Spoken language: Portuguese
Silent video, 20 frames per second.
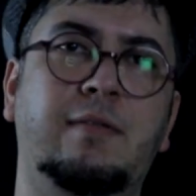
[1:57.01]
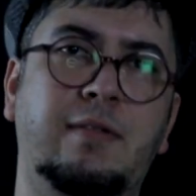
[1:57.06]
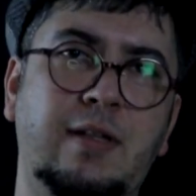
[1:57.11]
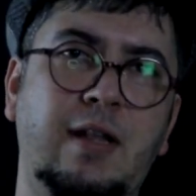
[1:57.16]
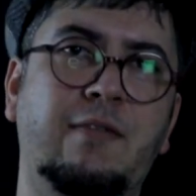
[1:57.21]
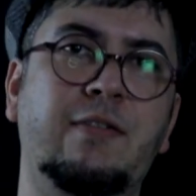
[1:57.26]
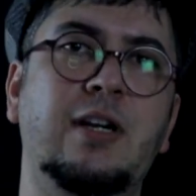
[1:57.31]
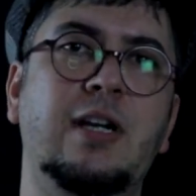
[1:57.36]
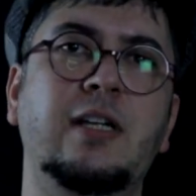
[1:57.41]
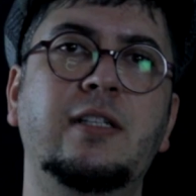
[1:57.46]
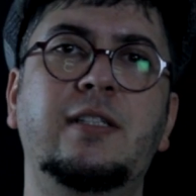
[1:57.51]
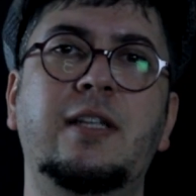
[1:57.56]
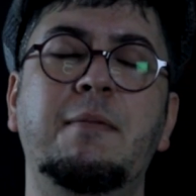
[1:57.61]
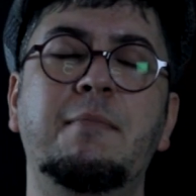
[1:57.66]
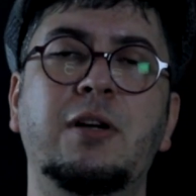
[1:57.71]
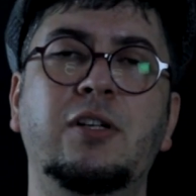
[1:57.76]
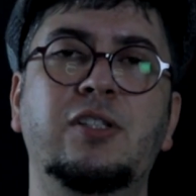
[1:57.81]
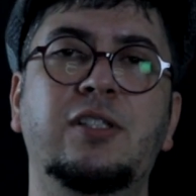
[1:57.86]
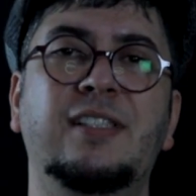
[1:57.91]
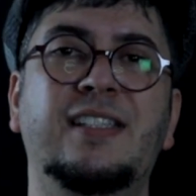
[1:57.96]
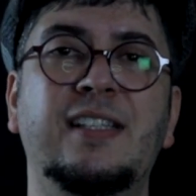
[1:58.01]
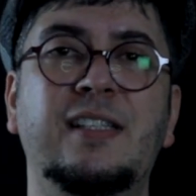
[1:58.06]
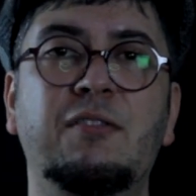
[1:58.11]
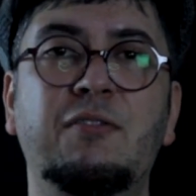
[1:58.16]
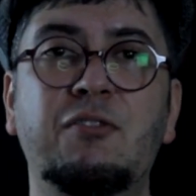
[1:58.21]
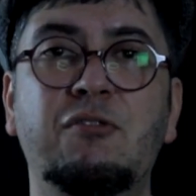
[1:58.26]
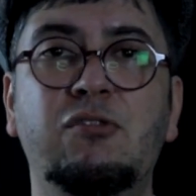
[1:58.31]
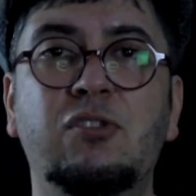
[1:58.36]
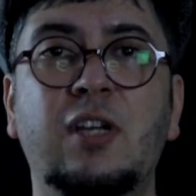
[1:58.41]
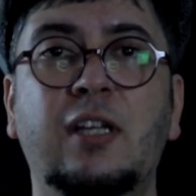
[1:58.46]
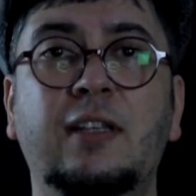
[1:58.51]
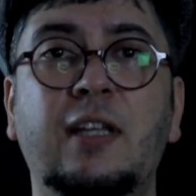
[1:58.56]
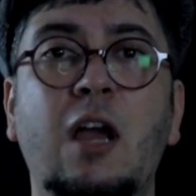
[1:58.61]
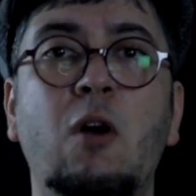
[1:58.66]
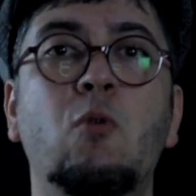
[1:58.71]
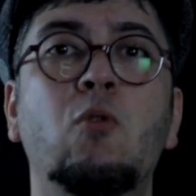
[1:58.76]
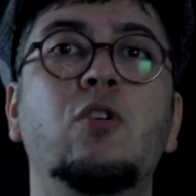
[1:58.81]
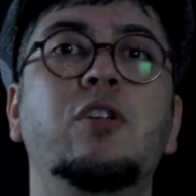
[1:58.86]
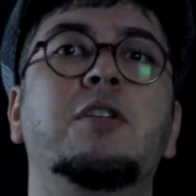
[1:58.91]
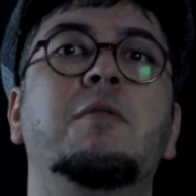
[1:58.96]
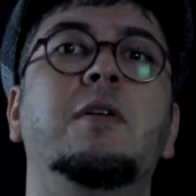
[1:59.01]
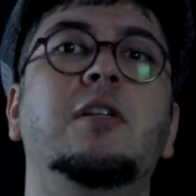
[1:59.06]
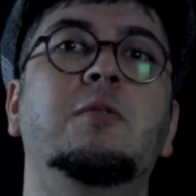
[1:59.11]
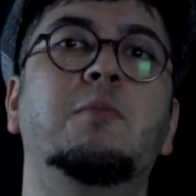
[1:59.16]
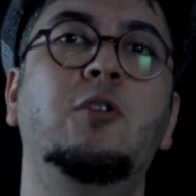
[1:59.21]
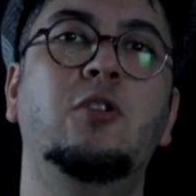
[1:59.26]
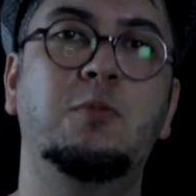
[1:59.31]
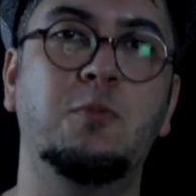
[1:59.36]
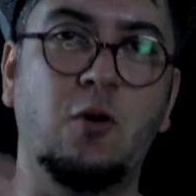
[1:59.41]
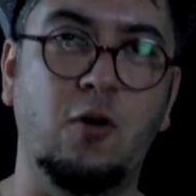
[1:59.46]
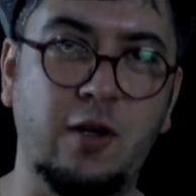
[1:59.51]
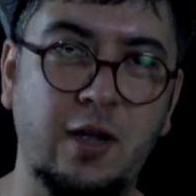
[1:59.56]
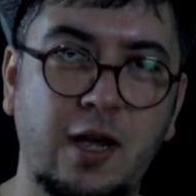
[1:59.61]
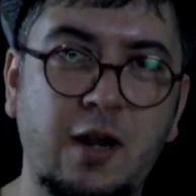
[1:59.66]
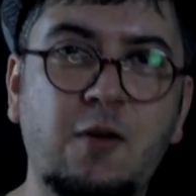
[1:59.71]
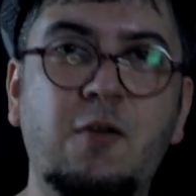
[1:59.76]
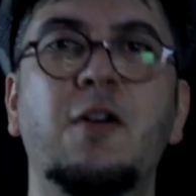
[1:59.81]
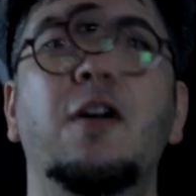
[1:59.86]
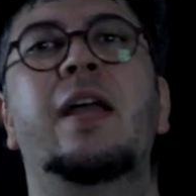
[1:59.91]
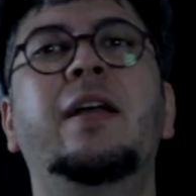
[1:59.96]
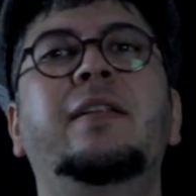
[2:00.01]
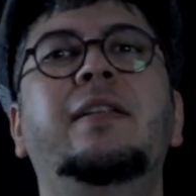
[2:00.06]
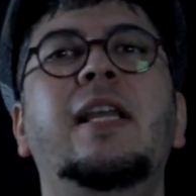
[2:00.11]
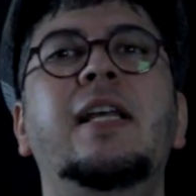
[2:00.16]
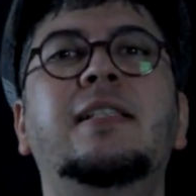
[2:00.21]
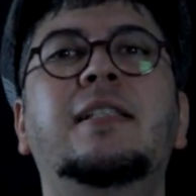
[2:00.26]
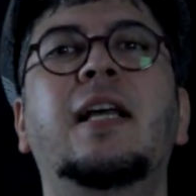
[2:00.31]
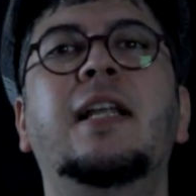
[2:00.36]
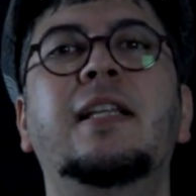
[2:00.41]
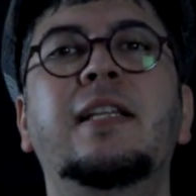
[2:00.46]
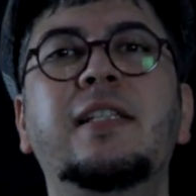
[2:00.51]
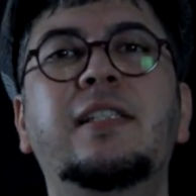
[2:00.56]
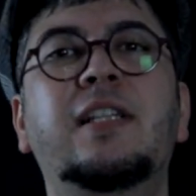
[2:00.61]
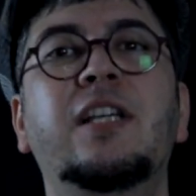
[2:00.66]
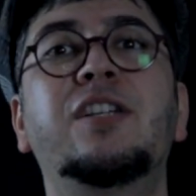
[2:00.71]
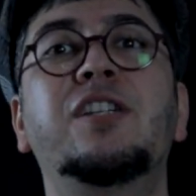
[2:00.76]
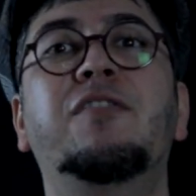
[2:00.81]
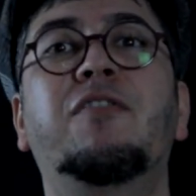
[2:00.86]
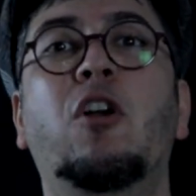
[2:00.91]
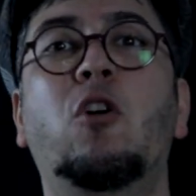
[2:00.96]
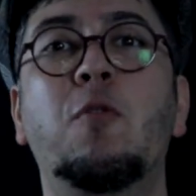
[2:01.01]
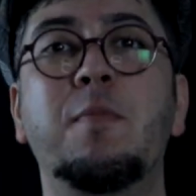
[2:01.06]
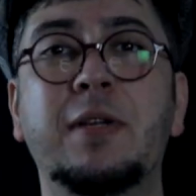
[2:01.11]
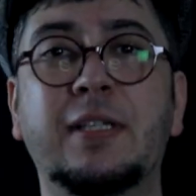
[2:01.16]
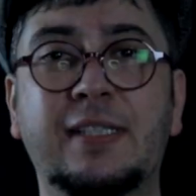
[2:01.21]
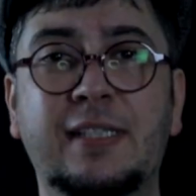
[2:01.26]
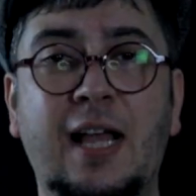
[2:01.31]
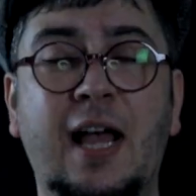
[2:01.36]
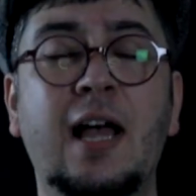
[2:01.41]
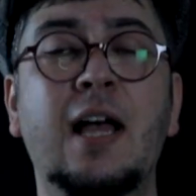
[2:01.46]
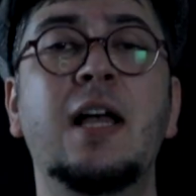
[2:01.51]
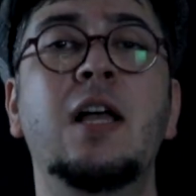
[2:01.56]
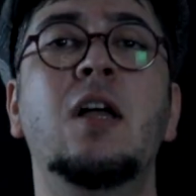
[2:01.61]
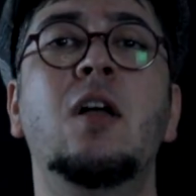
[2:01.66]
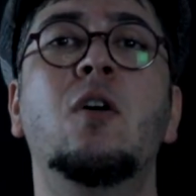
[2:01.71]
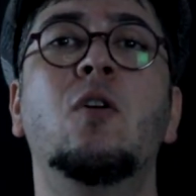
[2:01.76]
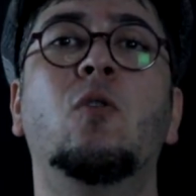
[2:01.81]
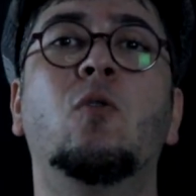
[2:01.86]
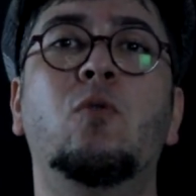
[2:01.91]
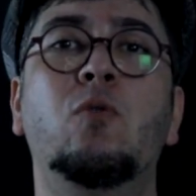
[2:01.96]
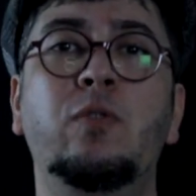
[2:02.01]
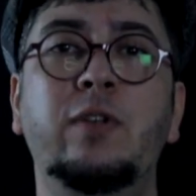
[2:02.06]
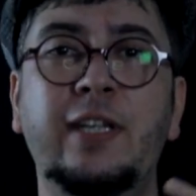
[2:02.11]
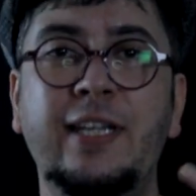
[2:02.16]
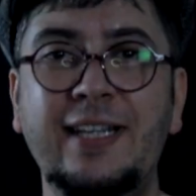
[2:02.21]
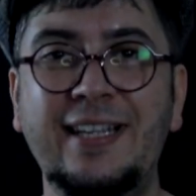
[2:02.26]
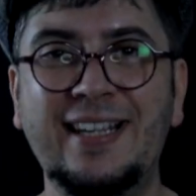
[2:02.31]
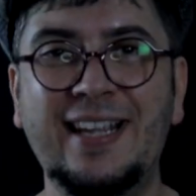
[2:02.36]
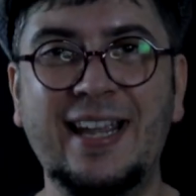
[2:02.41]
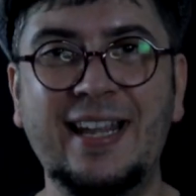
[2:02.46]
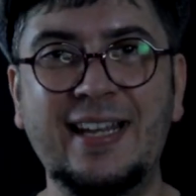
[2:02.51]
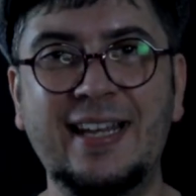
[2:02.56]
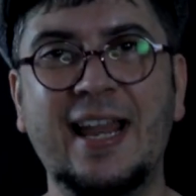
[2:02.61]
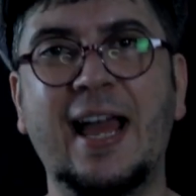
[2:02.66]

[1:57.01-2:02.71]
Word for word: Na verdade tem baixistas vivos até hoje, mas muitos morreram. Nessa lista a gente vai começar com ninguém